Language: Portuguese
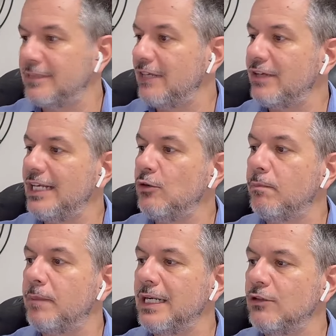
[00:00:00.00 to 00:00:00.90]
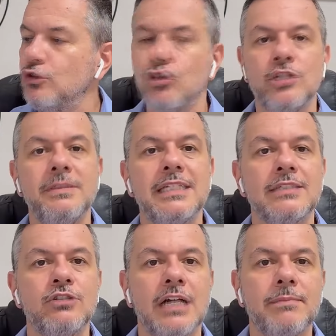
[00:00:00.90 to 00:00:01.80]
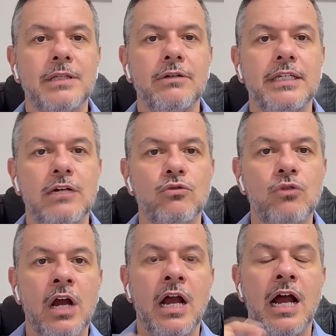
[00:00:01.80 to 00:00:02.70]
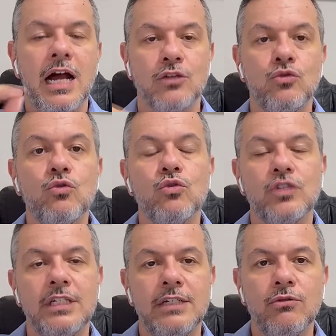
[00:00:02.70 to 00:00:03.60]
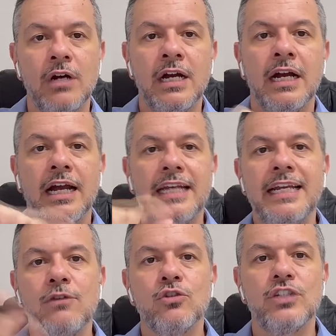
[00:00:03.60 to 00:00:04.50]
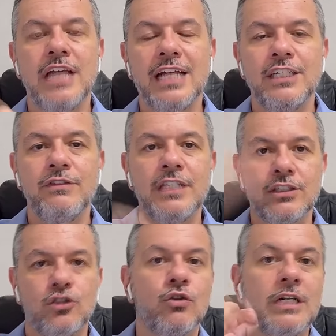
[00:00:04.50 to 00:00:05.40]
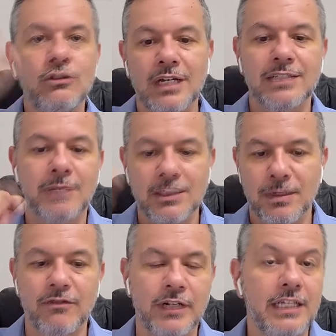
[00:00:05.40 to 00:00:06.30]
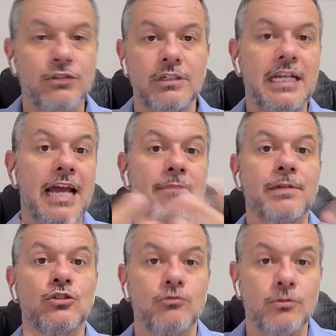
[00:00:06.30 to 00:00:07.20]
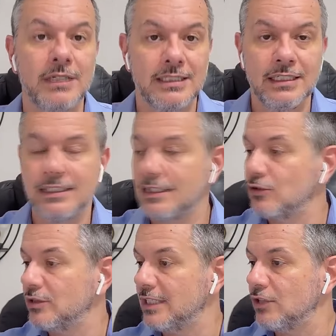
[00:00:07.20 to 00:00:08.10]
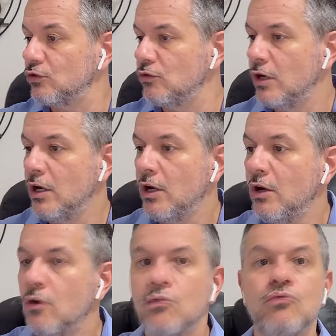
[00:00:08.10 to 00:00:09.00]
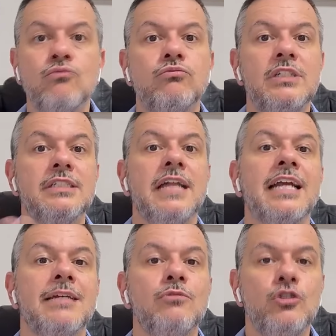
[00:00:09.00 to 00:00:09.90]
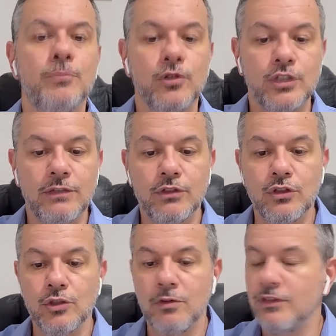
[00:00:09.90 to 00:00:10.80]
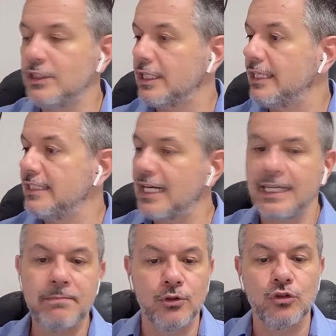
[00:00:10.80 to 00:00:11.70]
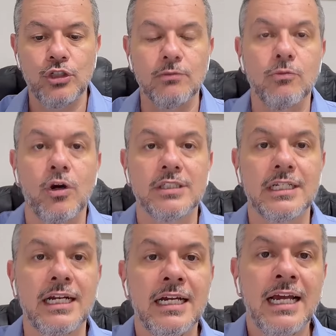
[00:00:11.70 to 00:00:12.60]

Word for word: teve ali o plano de otimização de capital em que a Azul conseguiu renegociar dívidas jogando elas mais para frente, o que na época subiu bastante as ações da Azul, um destaque muito positivo de 2023. E aqui, por último, mostra